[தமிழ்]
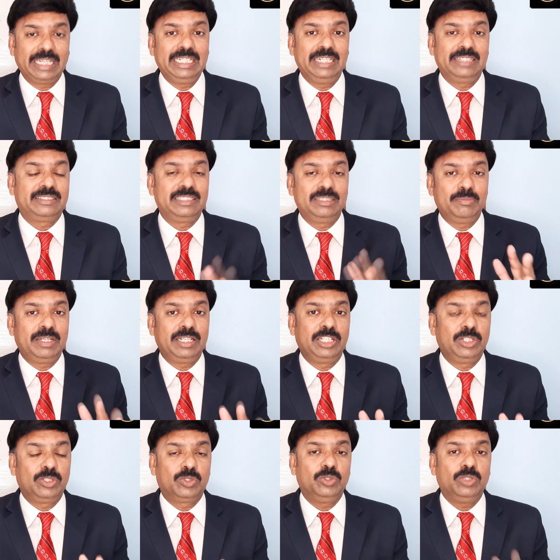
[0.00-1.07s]
கையெழுத்து இது மாதிரி
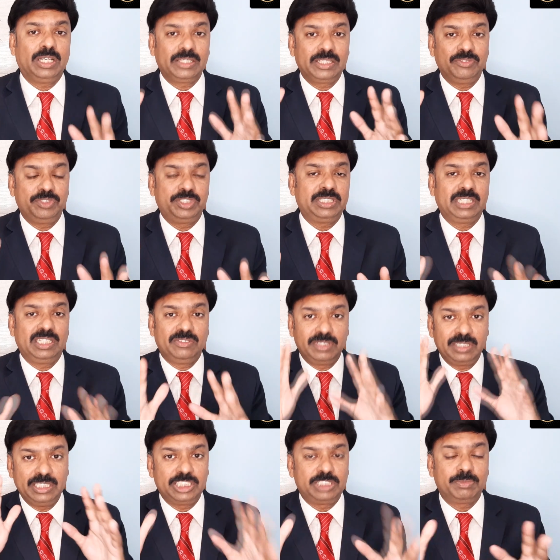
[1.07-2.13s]
இருக்கும் அந்த விஷயங்களை
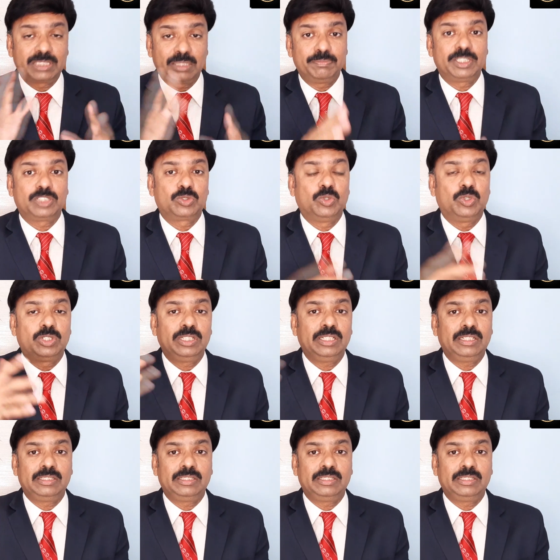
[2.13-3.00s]
வந்து நிச்சயமாக சப்ஜெக்ட் கோடு